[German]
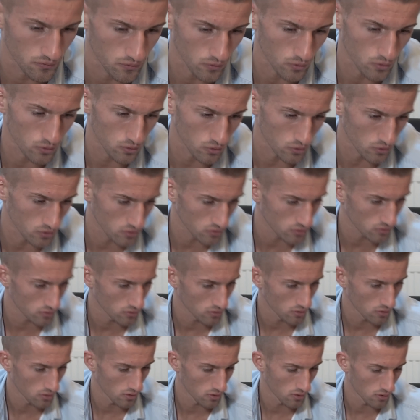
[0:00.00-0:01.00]
Fotos
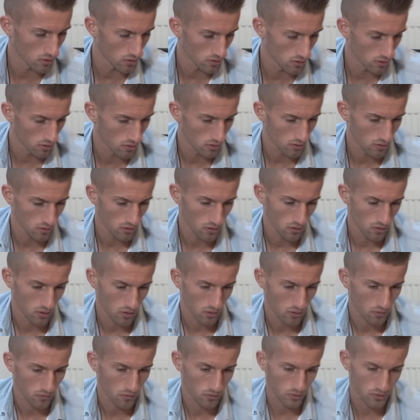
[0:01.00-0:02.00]

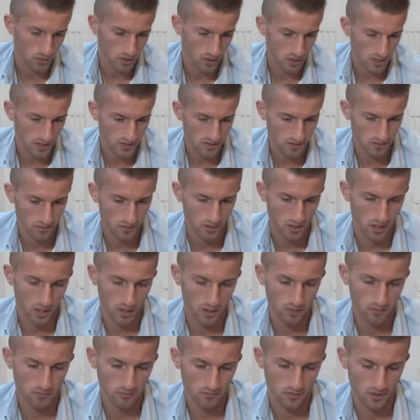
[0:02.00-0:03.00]
von den letzten
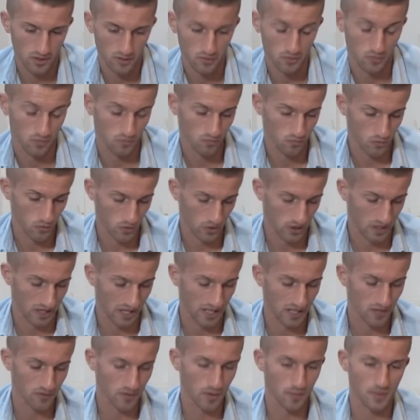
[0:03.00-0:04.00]
Jahren, also wo ich
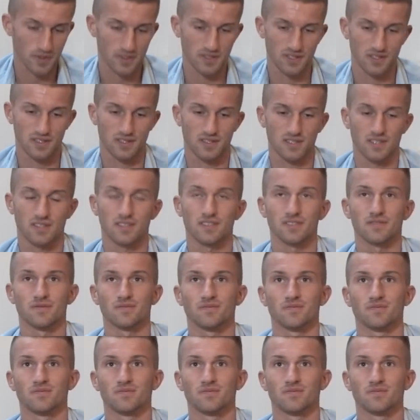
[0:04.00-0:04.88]
kleiner war, besser gesagt.